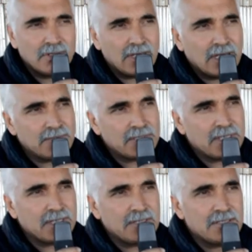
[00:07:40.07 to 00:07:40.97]

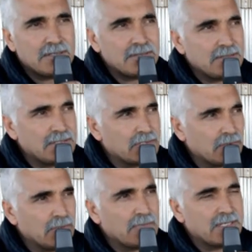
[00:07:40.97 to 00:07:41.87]
Elimizde iş
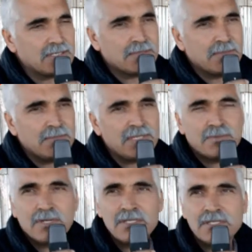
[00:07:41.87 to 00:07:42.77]
olmadığı zaman
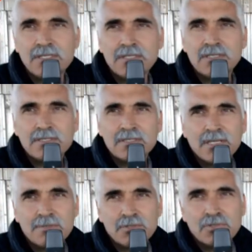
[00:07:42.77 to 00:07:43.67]
mecburen işçi
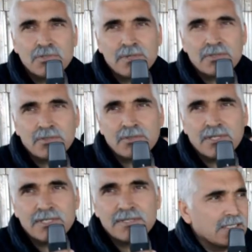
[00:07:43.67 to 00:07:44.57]
sayımızı düşürmek
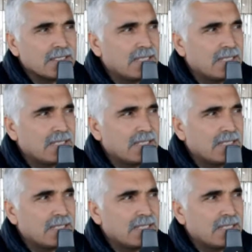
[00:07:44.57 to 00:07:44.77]
zorundayız.